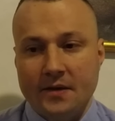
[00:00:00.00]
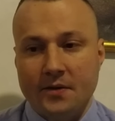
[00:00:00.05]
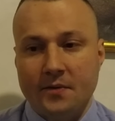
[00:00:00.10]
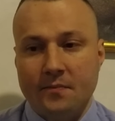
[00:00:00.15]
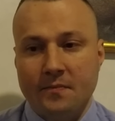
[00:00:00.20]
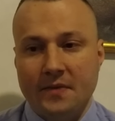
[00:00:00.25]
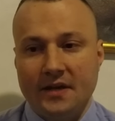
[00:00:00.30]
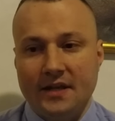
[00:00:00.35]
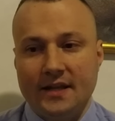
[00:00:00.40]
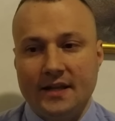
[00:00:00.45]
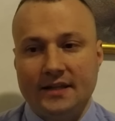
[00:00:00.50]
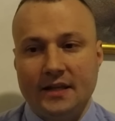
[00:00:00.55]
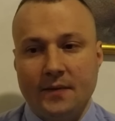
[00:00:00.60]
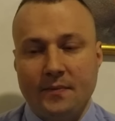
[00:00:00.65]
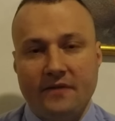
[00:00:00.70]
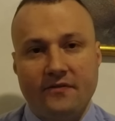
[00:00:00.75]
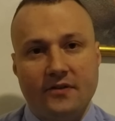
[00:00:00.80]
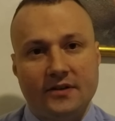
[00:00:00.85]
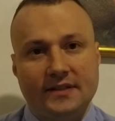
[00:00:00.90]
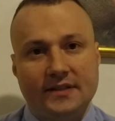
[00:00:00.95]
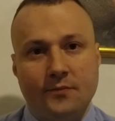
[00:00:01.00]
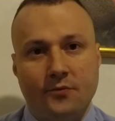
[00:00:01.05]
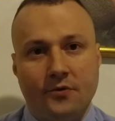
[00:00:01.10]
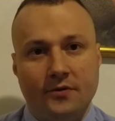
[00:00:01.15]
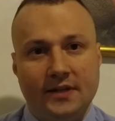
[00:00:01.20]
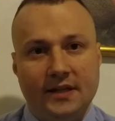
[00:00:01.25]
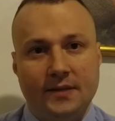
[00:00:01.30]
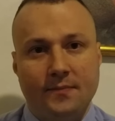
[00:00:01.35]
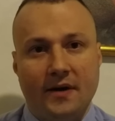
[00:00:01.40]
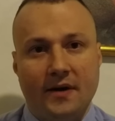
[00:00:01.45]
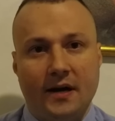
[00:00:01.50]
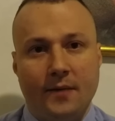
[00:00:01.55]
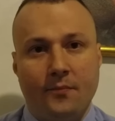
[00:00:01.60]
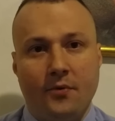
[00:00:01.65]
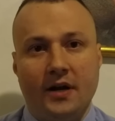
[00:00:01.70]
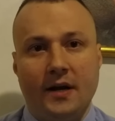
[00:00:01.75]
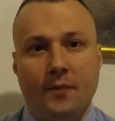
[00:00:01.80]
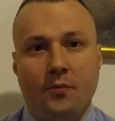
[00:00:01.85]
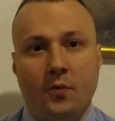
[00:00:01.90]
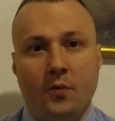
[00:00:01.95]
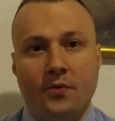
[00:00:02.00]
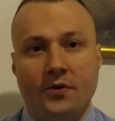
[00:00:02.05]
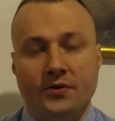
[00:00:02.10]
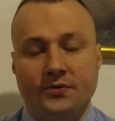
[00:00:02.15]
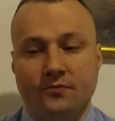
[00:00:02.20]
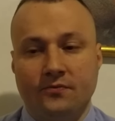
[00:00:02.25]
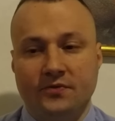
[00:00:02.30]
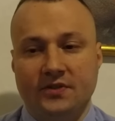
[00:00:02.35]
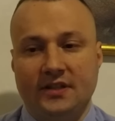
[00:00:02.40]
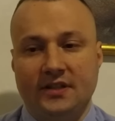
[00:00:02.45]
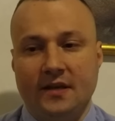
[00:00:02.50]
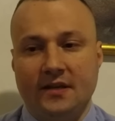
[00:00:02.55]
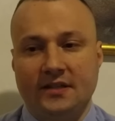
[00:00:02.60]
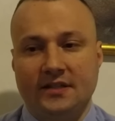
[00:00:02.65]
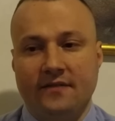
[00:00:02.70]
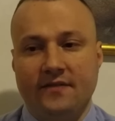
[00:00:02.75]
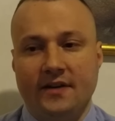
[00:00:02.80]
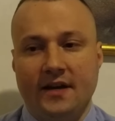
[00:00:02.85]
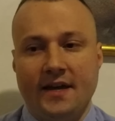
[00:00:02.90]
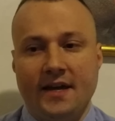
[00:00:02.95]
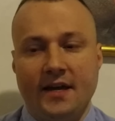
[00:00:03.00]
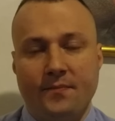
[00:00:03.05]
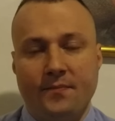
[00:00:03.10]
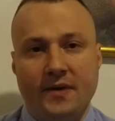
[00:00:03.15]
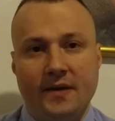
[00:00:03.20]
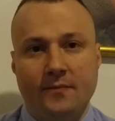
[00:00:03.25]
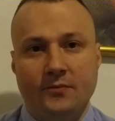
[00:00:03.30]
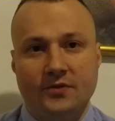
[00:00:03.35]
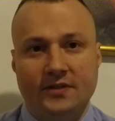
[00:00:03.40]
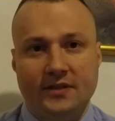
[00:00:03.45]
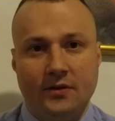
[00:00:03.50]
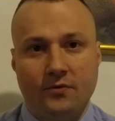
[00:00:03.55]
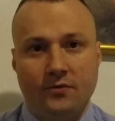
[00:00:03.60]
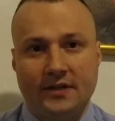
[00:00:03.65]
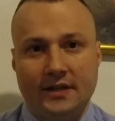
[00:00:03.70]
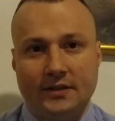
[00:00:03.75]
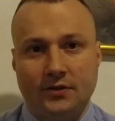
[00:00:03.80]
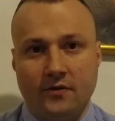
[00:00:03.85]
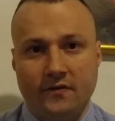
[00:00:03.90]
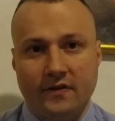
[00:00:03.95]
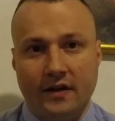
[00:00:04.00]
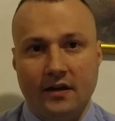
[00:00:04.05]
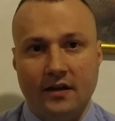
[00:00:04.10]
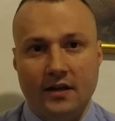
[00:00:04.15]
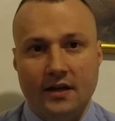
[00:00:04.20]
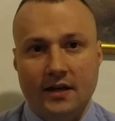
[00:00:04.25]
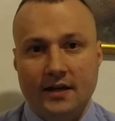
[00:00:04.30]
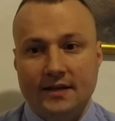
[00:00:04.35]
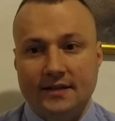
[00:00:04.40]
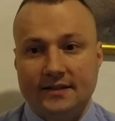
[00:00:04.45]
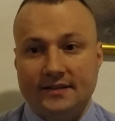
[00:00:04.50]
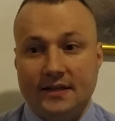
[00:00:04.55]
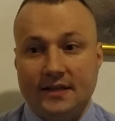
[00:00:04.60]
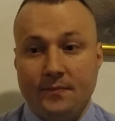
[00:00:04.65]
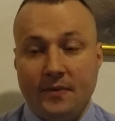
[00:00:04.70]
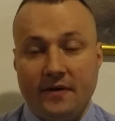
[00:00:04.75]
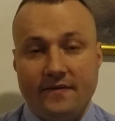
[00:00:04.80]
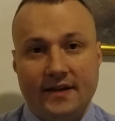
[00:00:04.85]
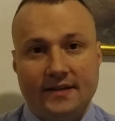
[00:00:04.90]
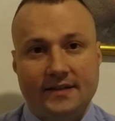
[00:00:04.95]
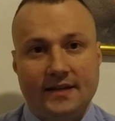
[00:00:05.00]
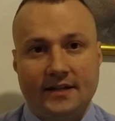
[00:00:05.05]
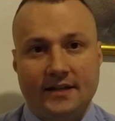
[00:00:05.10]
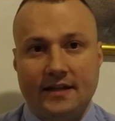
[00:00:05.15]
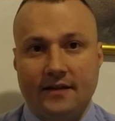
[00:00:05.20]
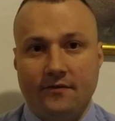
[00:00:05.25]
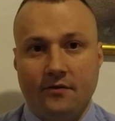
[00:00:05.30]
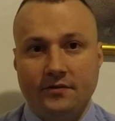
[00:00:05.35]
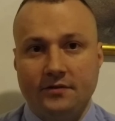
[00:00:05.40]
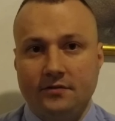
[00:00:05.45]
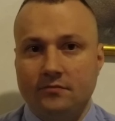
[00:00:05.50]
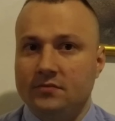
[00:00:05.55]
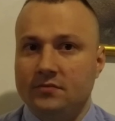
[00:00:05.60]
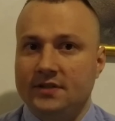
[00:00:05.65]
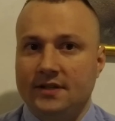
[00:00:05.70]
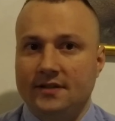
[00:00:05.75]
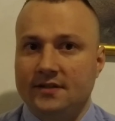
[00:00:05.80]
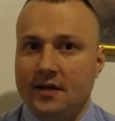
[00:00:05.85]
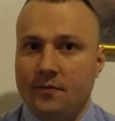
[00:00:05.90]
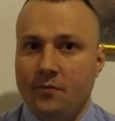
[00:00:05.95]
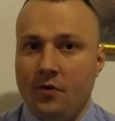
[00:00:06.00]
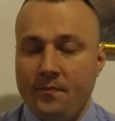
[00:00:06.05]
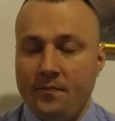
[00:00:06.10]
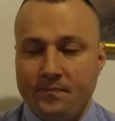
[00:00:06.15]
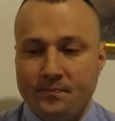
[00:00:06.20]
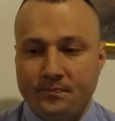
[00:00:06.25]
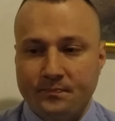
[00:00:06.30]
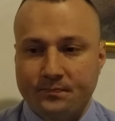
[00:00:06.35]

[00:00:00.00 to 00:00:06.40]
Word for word: mais il n'était pas forcément honnête par rapport à la proportion. J'avais un RPM de 0,80. C'est pas avec ça que tu avances, sincèrement.